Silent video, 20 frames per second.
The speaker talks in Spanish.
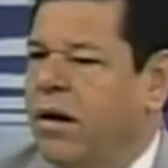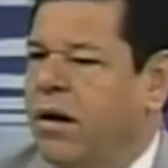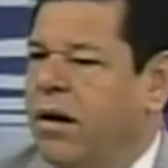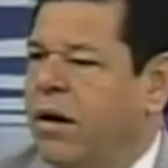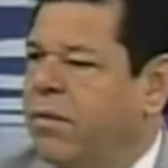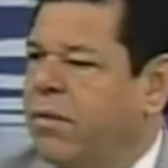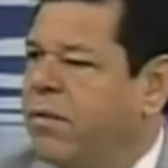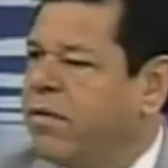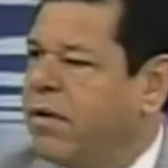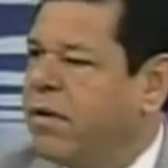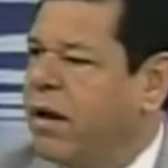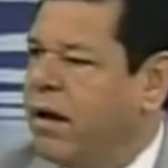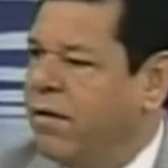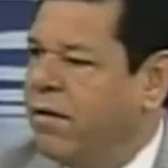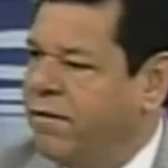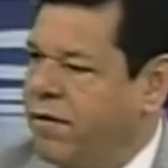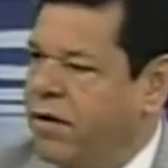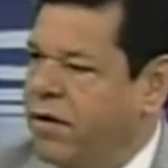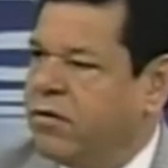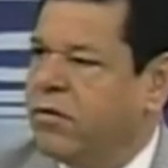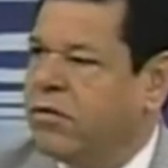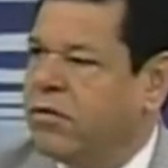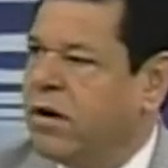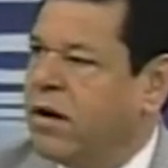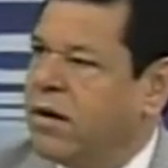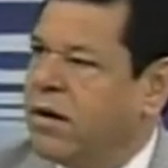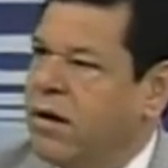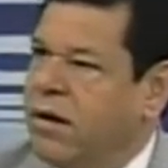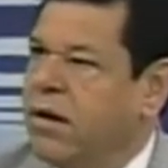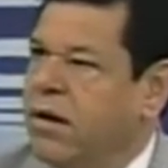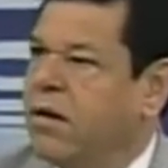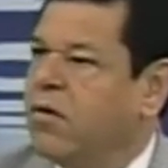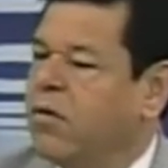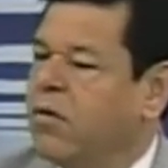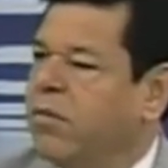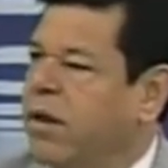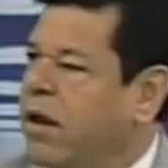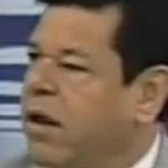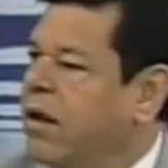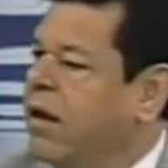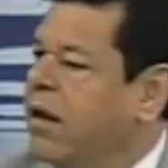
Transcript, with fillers: Nada más, afecto, tranquilidad y comida.